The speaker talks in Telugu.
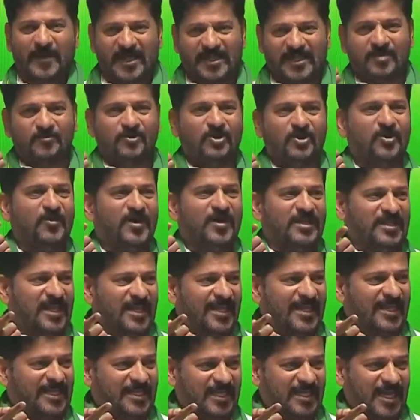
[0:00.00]
పదమూడు
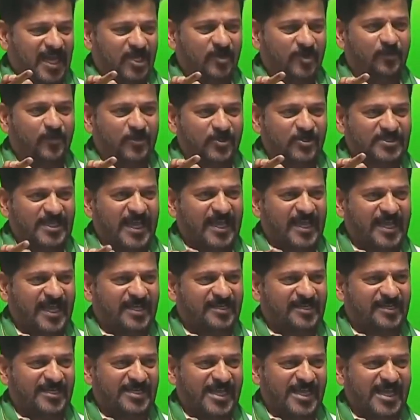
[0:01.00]
వందల ఎకరాలు
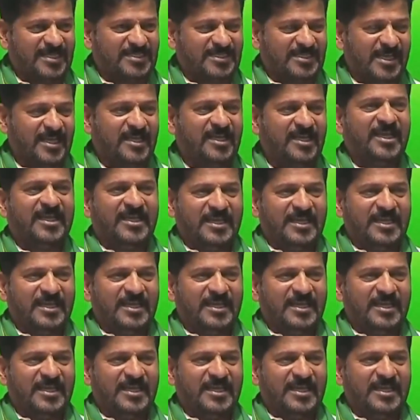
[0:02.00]
భూసేకరణ చేసి